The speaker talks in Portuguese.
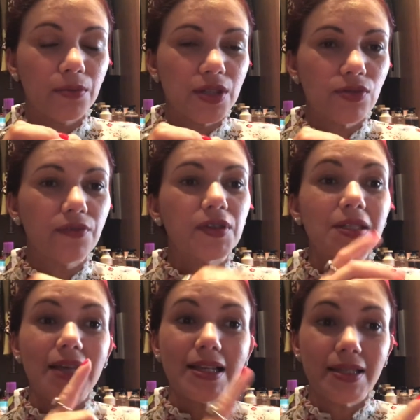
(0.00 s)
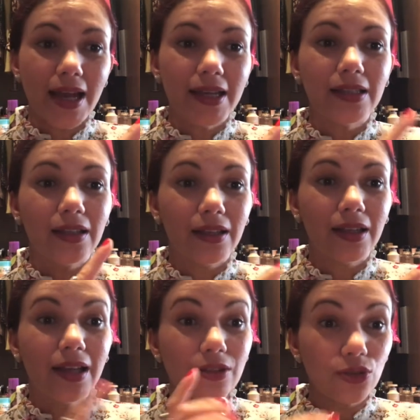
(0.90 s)
mais uma vez, a saída
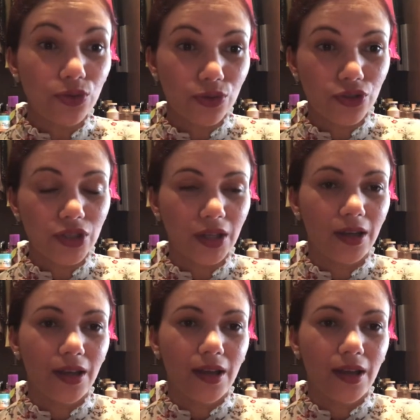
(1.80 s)
dele assusta,